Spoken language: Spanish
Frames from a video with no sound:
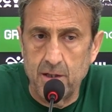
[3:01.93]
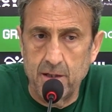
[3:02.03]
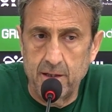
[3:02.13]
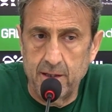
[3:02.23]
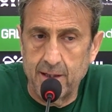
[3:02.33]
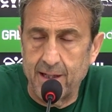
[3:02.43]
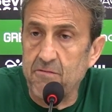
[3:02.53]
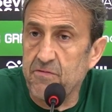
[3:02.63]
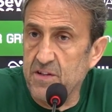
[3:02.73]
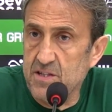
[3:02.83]
eh, de
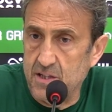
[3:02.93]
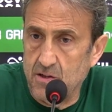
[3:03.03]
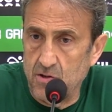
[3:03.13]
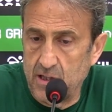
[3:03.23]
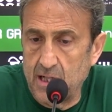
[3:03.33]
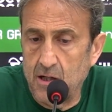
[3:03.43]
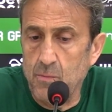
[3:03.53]
gran físico, de gran